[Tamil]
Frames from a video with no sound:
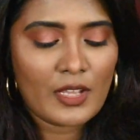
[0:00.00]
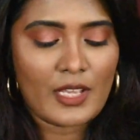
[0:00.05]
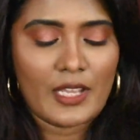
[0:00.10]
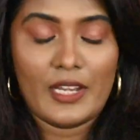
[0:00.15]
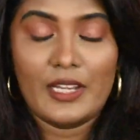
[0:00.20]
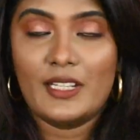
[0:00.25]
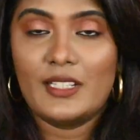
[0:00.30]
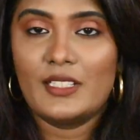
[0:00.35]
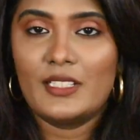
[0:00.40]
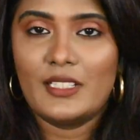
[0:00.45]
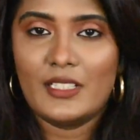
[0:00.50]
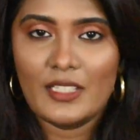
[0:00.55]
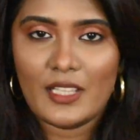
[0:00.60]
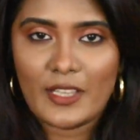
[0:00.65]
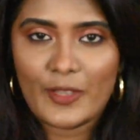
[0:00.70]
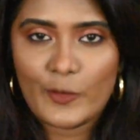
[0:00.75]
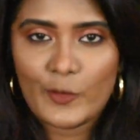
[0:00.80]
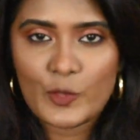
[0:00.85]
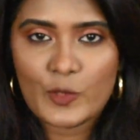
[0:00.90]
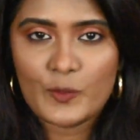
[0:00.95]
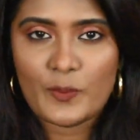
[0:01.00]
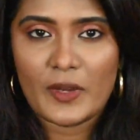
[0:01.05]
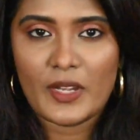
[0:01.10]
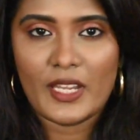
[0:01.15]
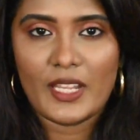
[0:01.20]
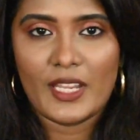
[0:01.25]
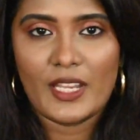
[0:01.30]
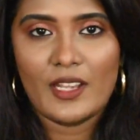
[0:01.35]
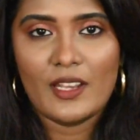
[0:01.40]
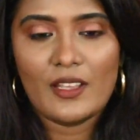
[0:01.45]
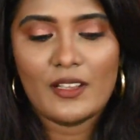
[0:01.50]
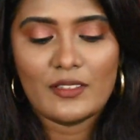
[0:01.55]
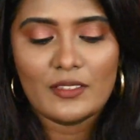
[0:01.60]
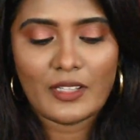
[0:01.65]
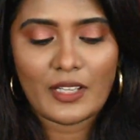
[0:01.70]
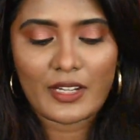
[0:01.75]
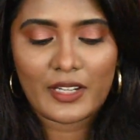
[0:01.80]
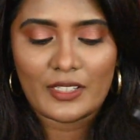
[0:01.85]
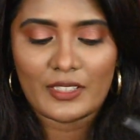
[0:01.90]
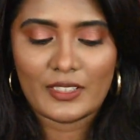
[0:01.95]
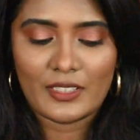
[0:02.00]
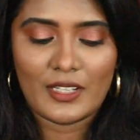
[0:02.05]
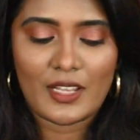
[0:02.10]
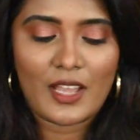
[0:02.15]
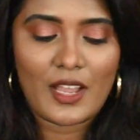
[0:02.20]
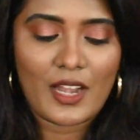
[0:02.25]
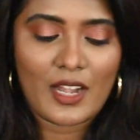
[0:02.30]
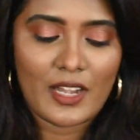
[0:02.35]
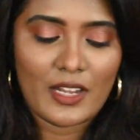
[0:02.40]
கரெக்ட் கரெக்டாக யூஸ் பண்ணிங்கன்னா கரெக்டாக